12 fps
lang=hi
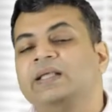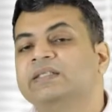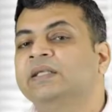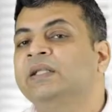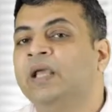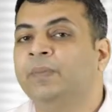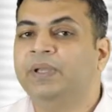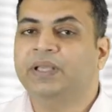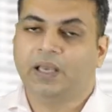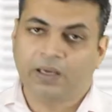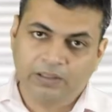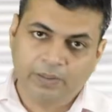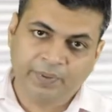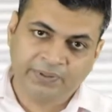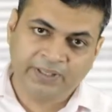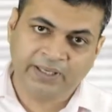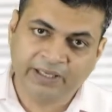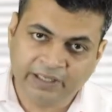इसके लिए हमें क्या करना
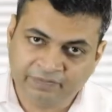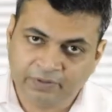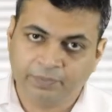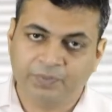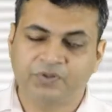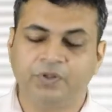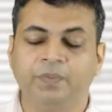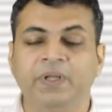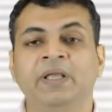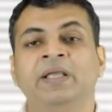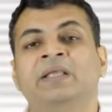पड़ता है किडनी फेलियर पेशेंट में